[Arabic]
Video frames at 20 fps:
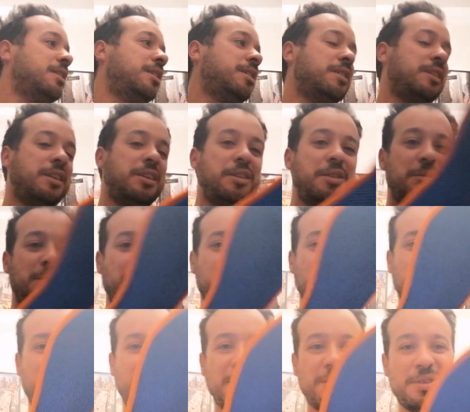اه الحلو هو
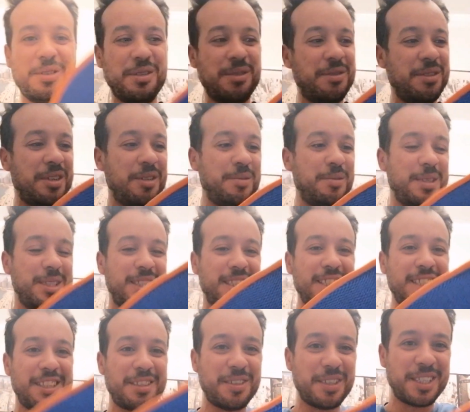بعضنا ونشوفها
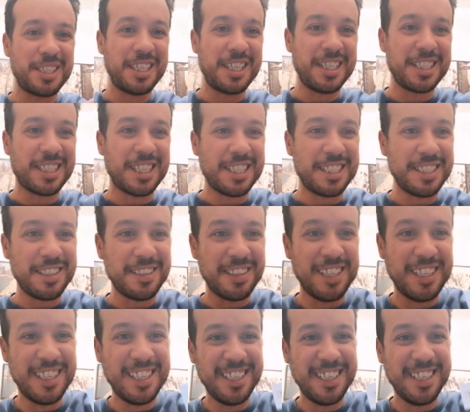مازال قرطاس حسيت